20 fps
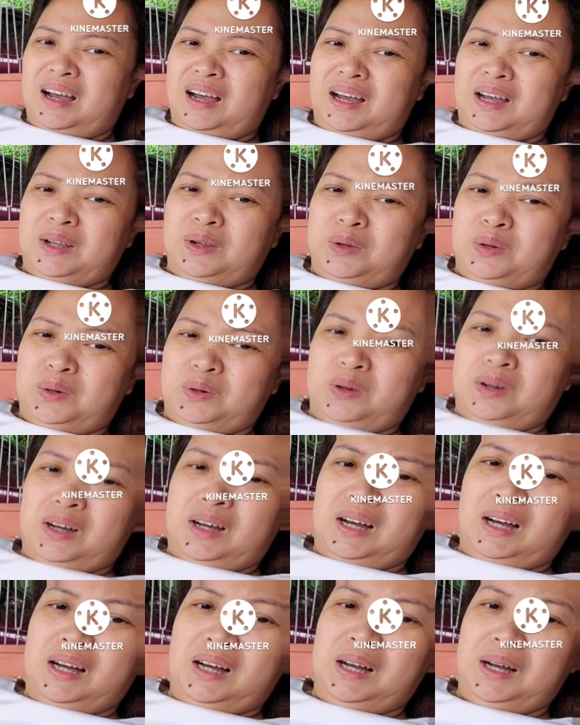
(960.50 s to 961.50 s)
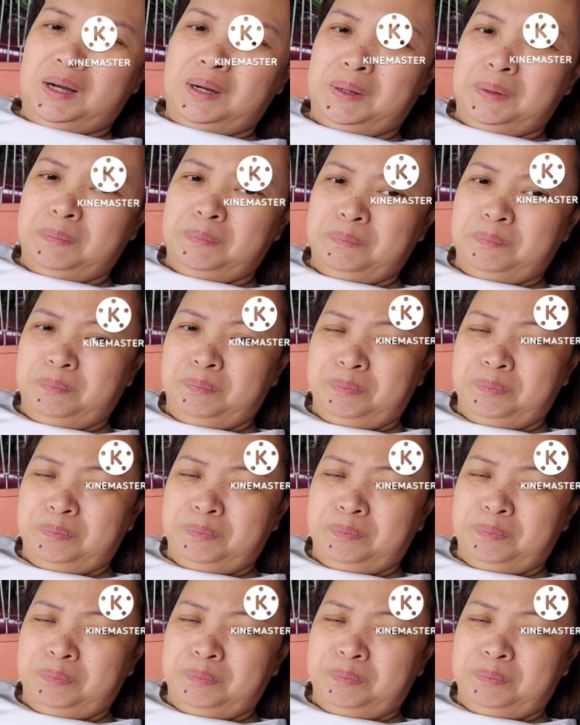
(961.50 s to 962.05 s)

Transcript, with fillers: ano, um,